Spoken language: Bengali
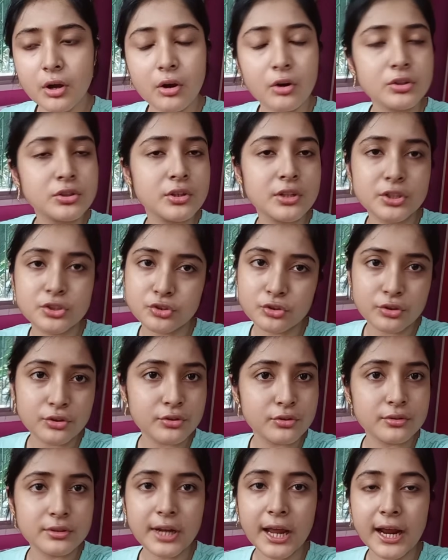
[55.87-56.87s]
অঞ্জলির জন্য
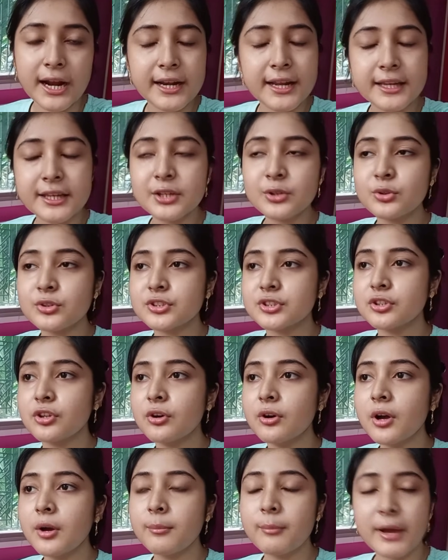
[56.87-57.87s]
ডাকাডাকি করছিল
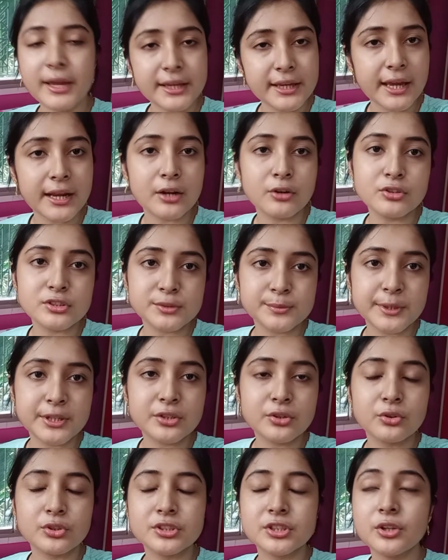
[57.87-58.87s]
মাইকে
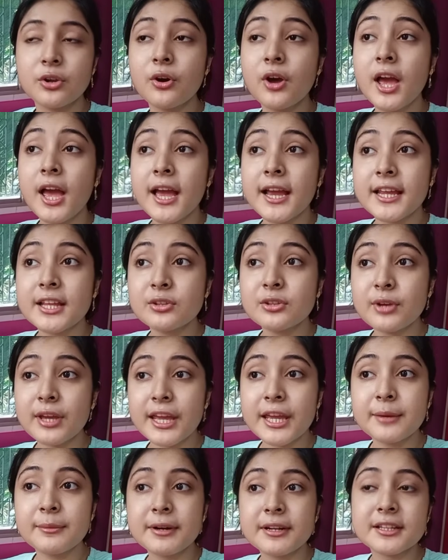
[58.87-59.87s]
অ্যানাউন্সমেন্ট করছিল কিন্তু
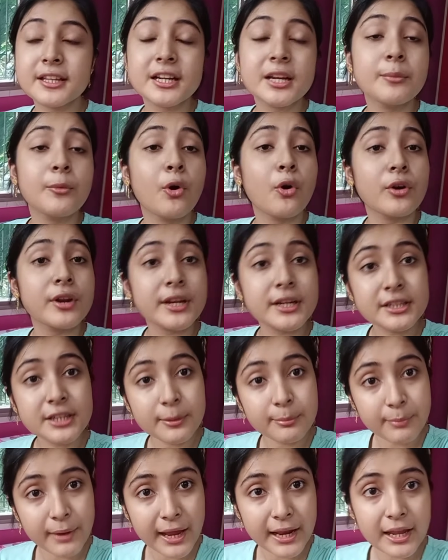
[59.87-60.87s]
এবার দেখলাম অনেকটা
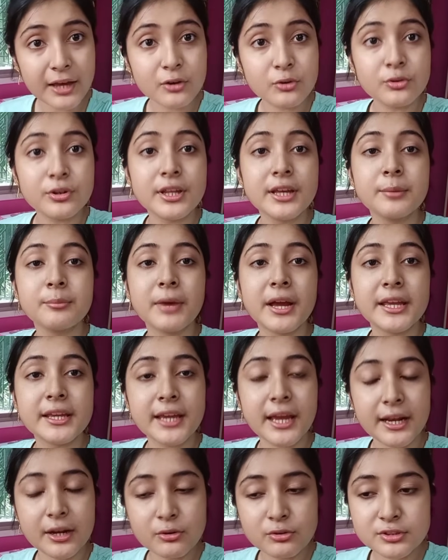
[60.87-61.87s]
বেলা করে
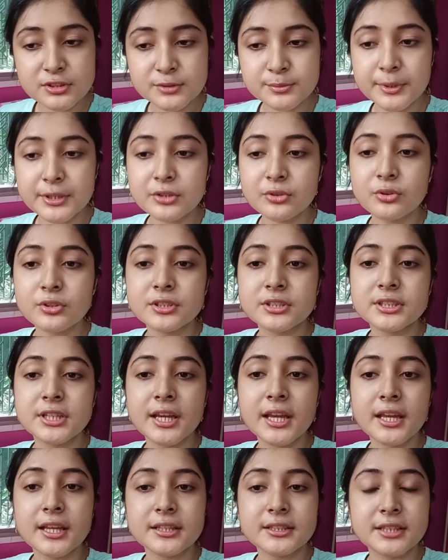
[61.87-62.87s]
মাইকে অ্যানাউন্সমেন্ট করছে
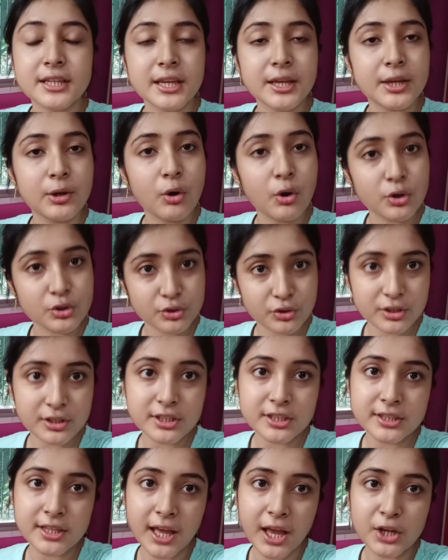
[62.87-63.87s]
যে অঞ্জলি
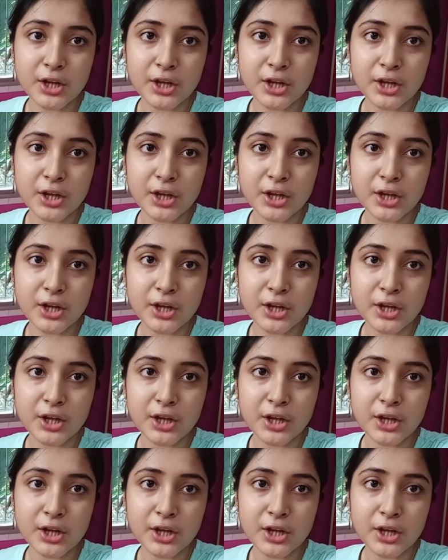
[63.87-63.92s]
দিতে